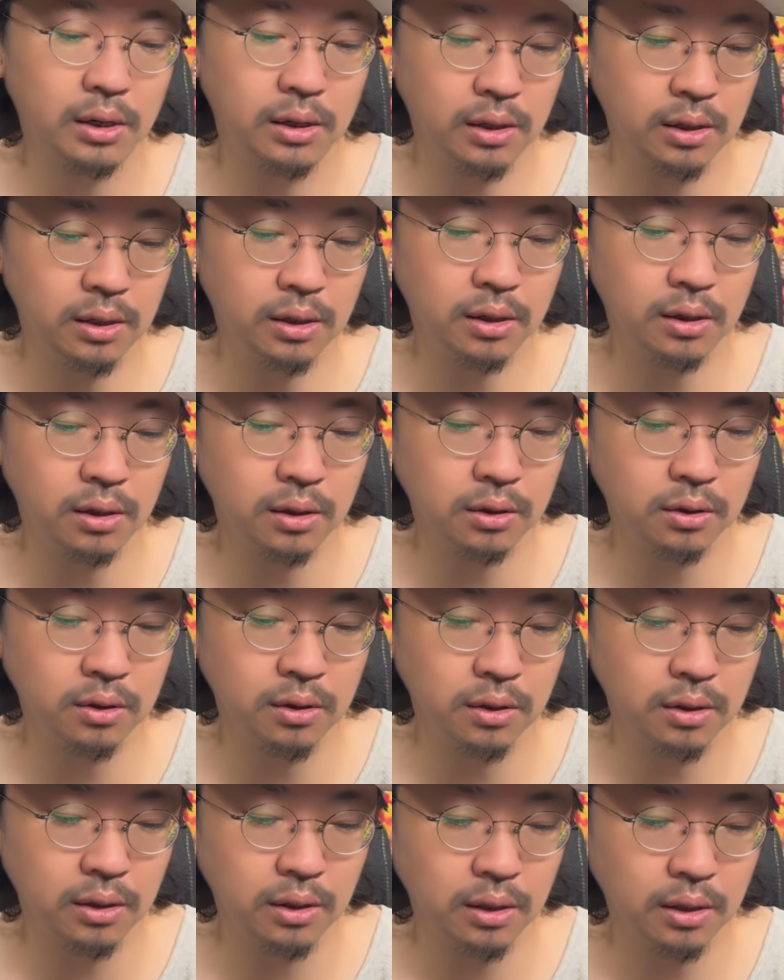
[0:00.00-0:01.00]

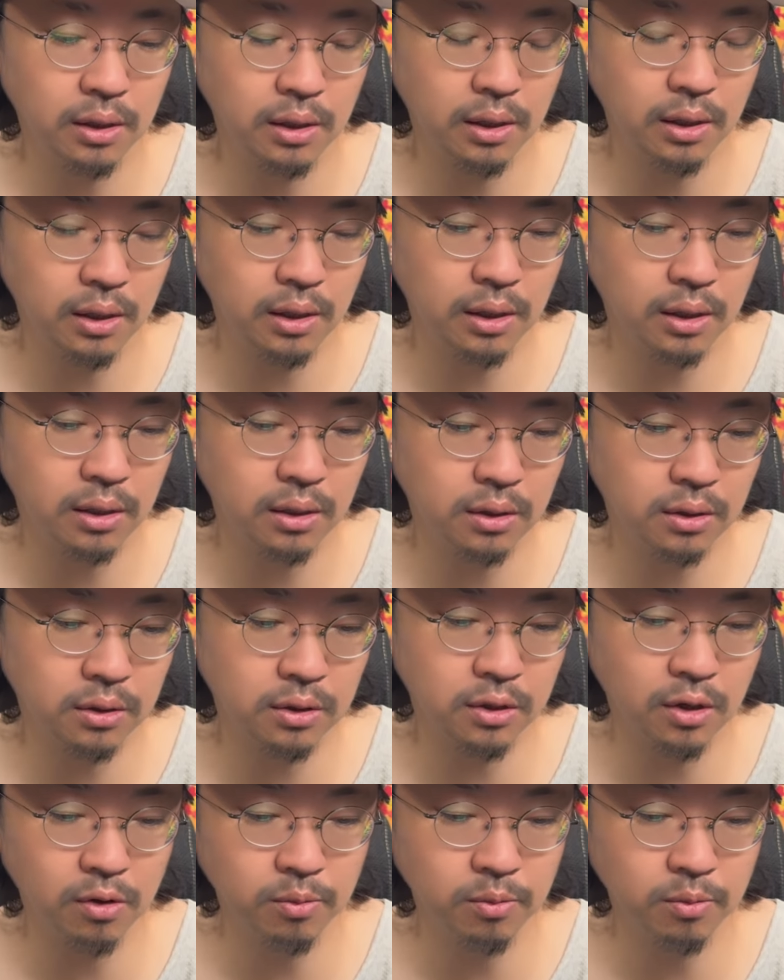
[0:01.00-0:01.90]
えーえー、違